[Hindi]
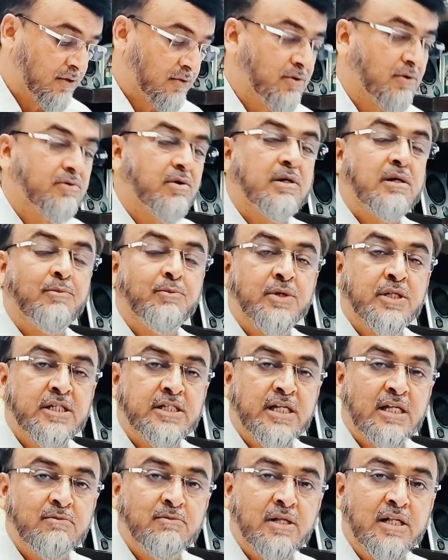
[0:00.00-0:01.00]
लोगों को
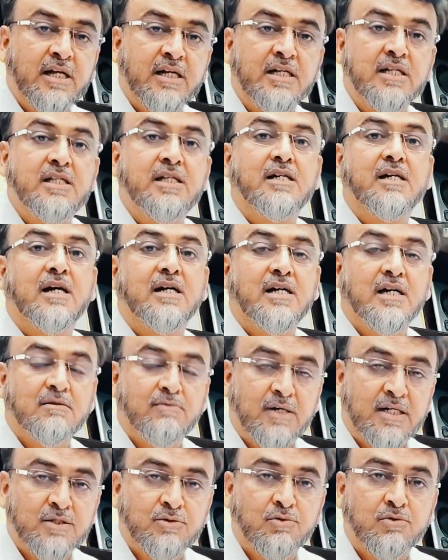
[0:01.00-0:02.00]
कंपनसेशन मिले किसी का
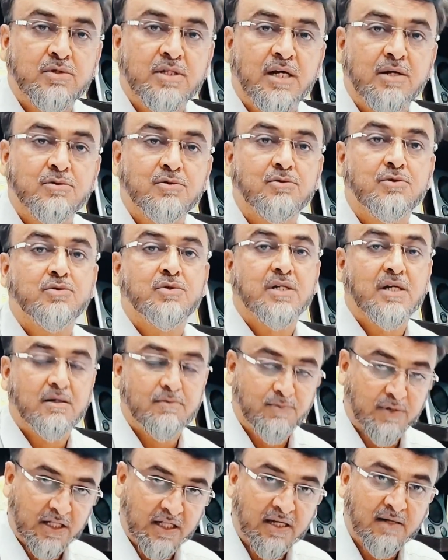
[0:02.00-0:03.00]
घर बार टूटता है उसको
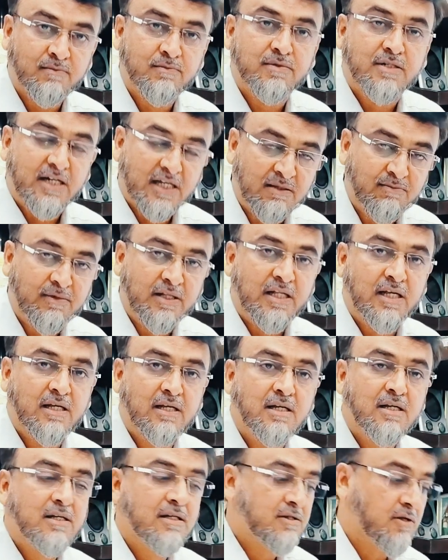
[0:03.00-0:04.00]
उसका बदला घर मिले
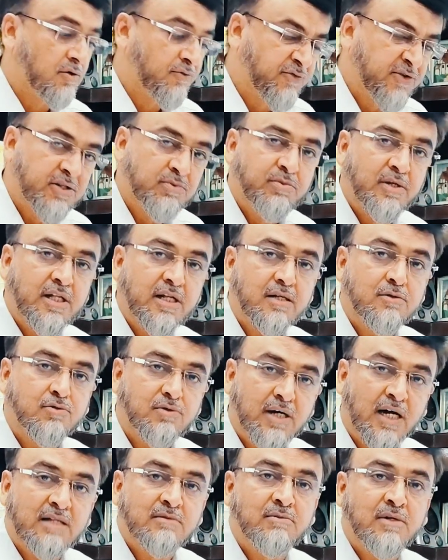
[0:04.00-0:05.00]
ऑफिस मिले
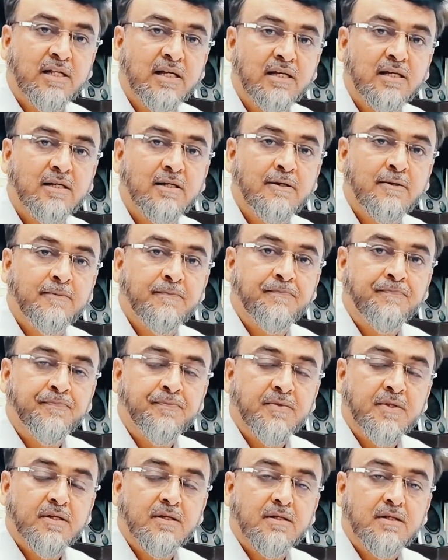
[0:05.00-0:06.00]
दुकान मिले
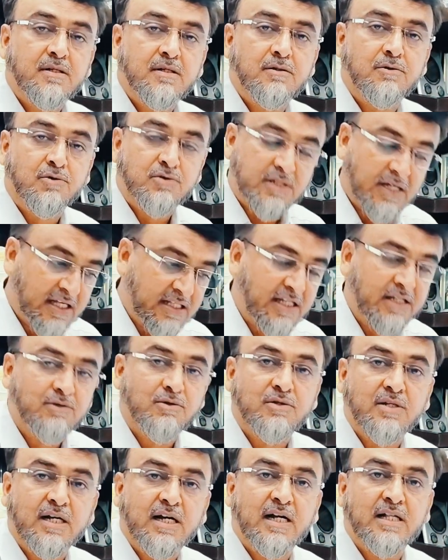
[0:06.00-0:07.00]
रोजगार की
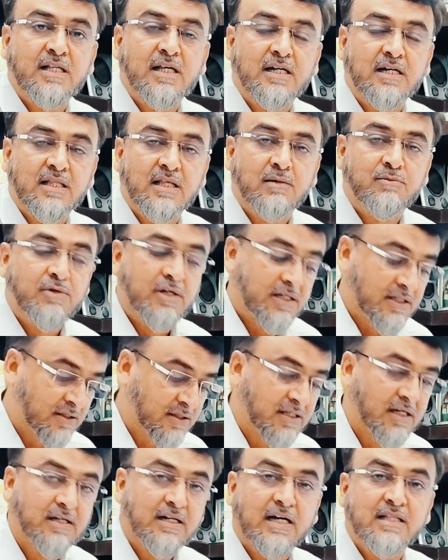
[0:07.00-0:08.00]
जो जगह थी खराब हुई
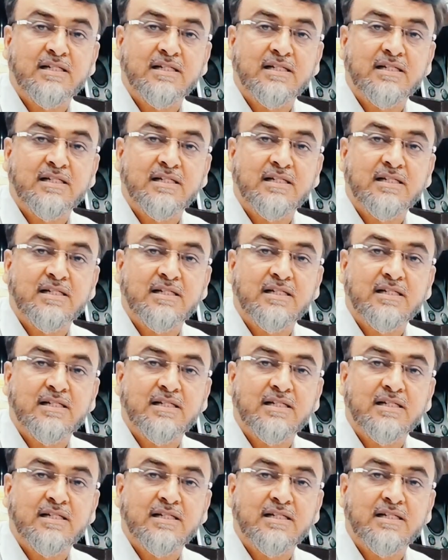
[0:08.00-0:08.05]
उसका